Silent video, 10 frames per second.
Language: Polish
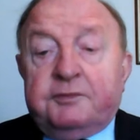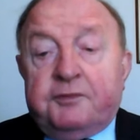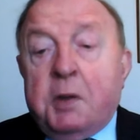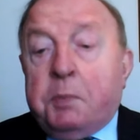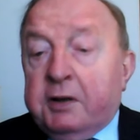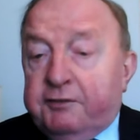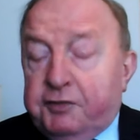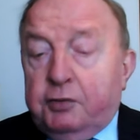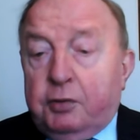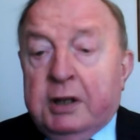wie pan,
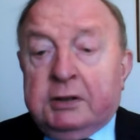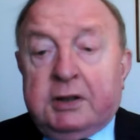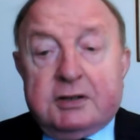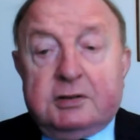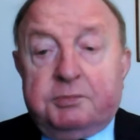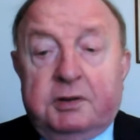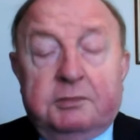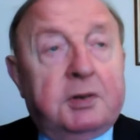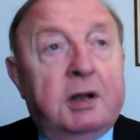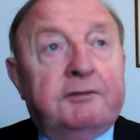figuranta sobie
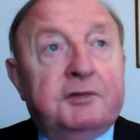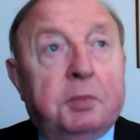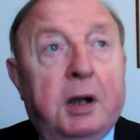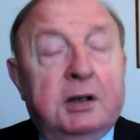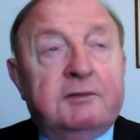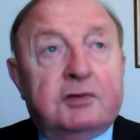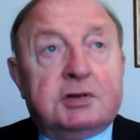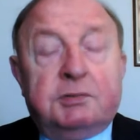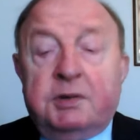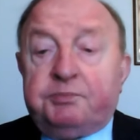tam wybrali, bo
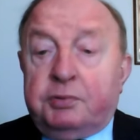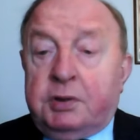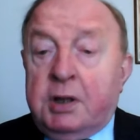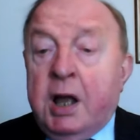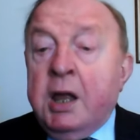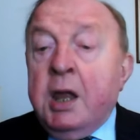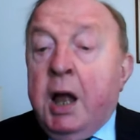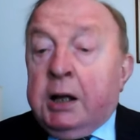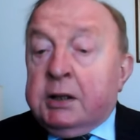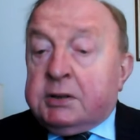sobie Putina,
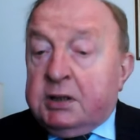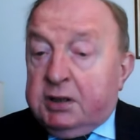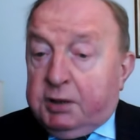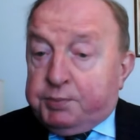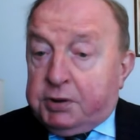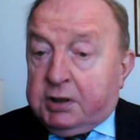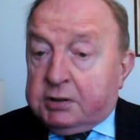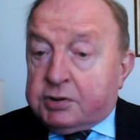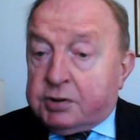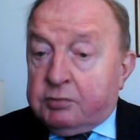ale ten ich
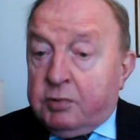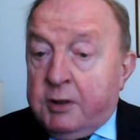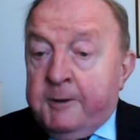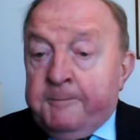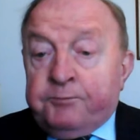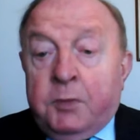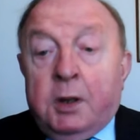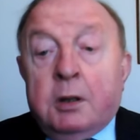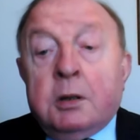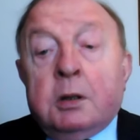przechytrzył.
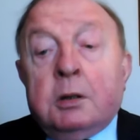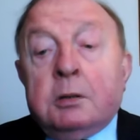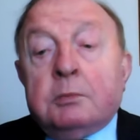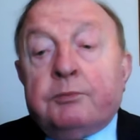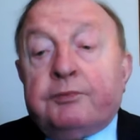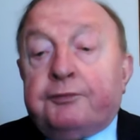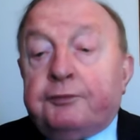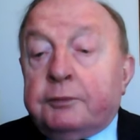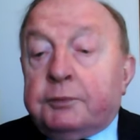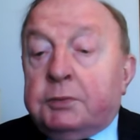E,
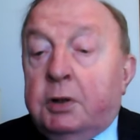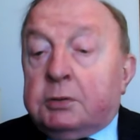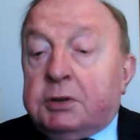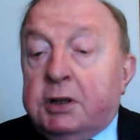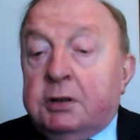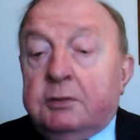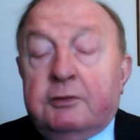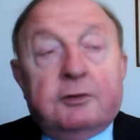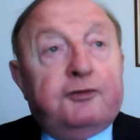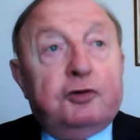do tej
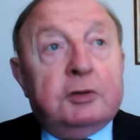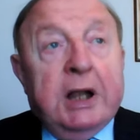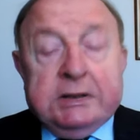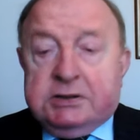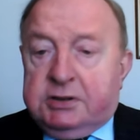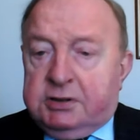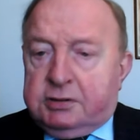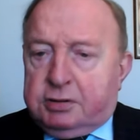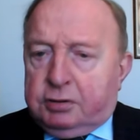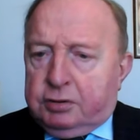fundacji
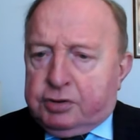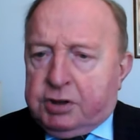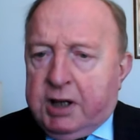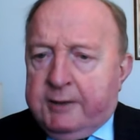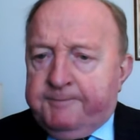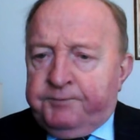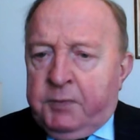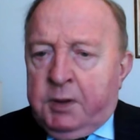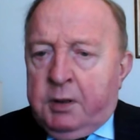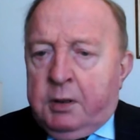Sorosza
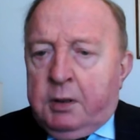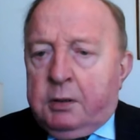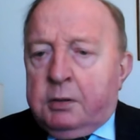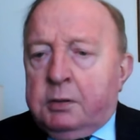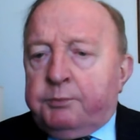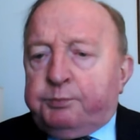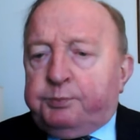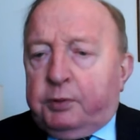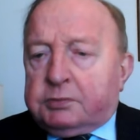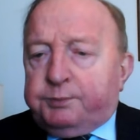e,
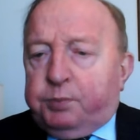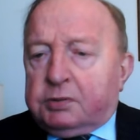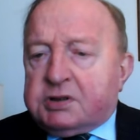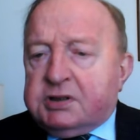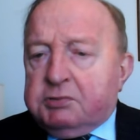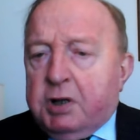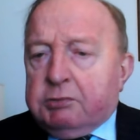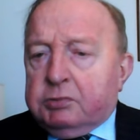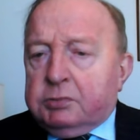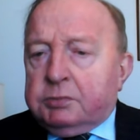
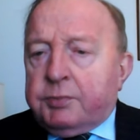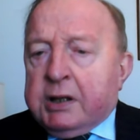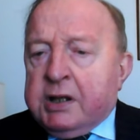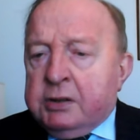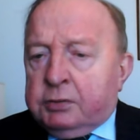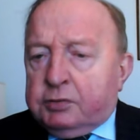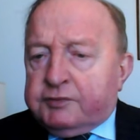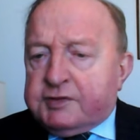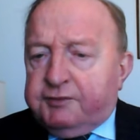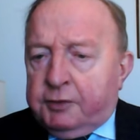podsyłał
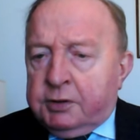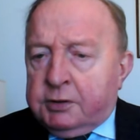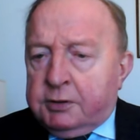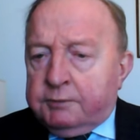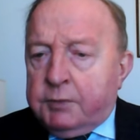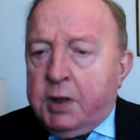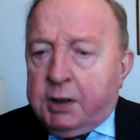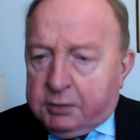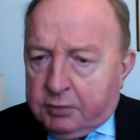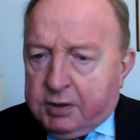agentów swoich,
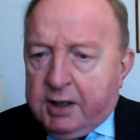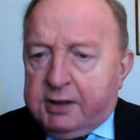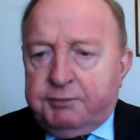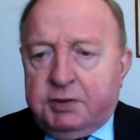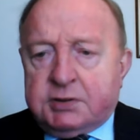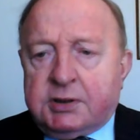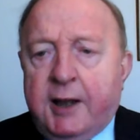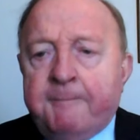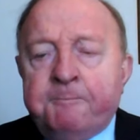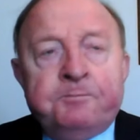jak to KGBista